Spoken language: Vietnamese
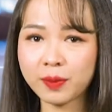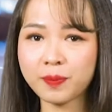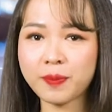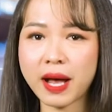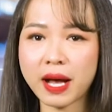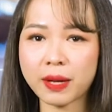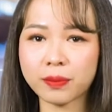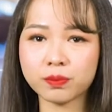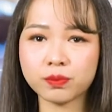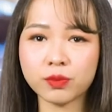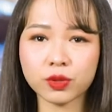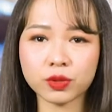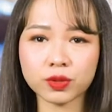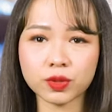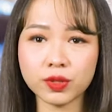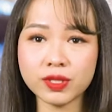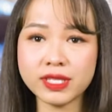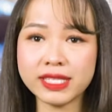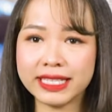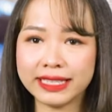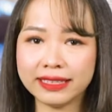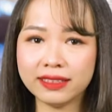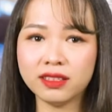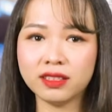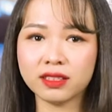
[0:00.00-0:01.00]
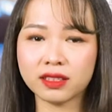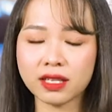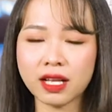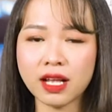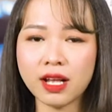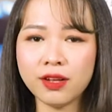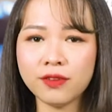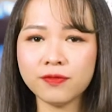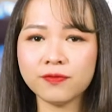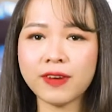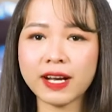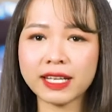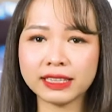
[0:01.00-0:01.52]
các bạn một số chiến lược
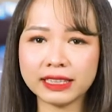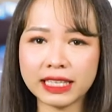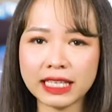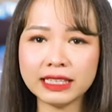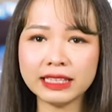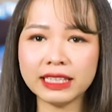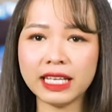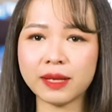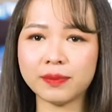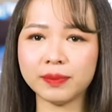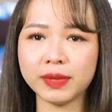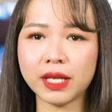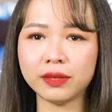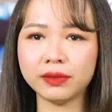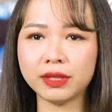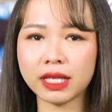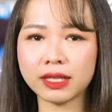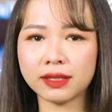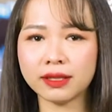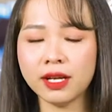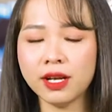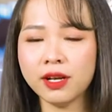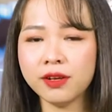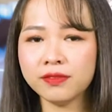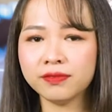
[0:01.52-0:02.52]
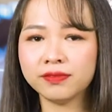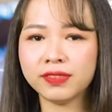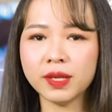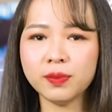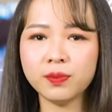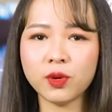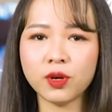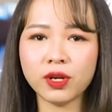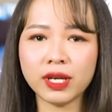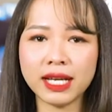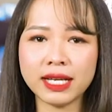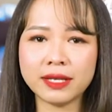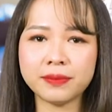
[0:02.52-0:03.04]
và kinh nghiệm giao dịch với
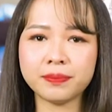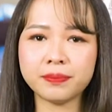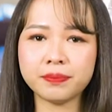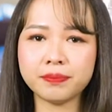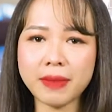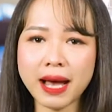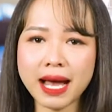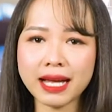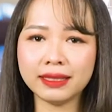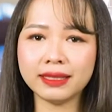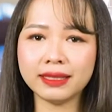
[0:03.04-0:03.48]
mô hình 3